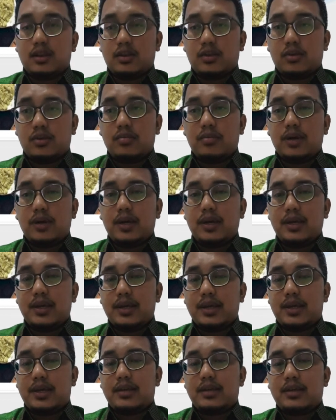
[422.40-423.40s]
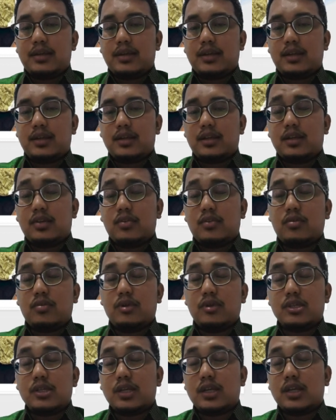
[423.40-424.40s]
narkoba ya karena
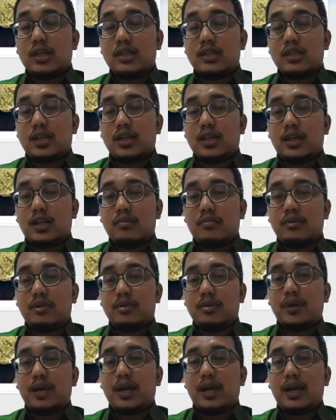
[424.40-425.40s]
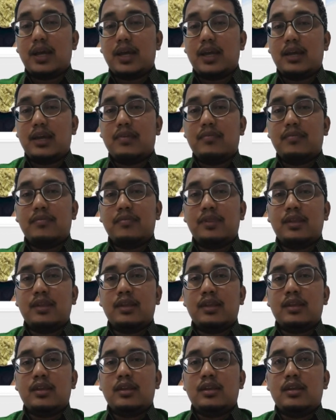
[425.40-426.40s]
narkoba sekarang sangat berbahaya
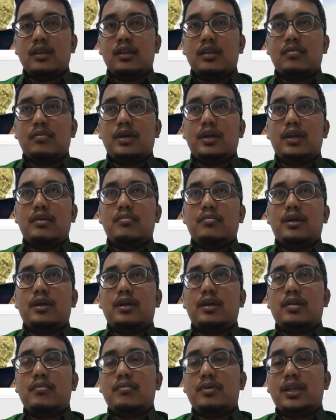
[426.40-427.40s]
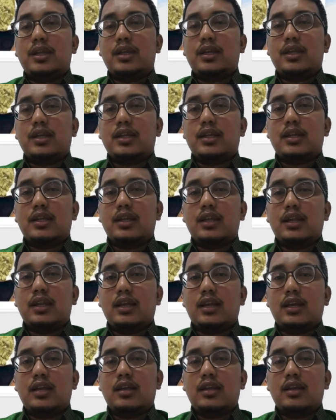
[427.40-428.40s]
di mana-mana berita kita
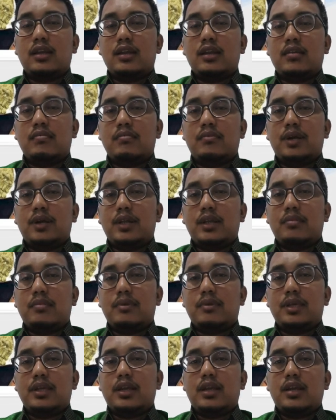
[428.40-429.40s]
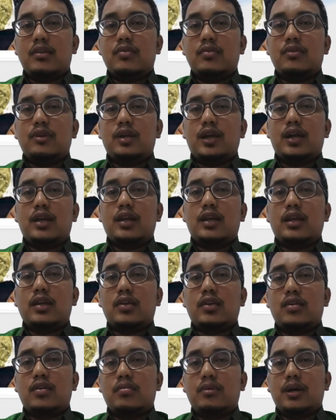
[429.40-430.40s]
lihat banyak penyalahgunaan
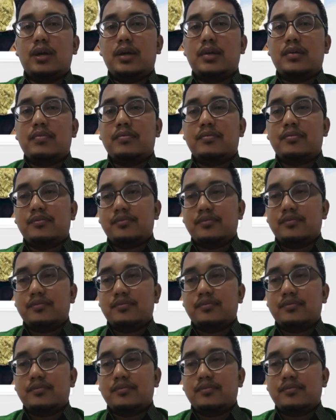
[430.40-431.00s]
narkoba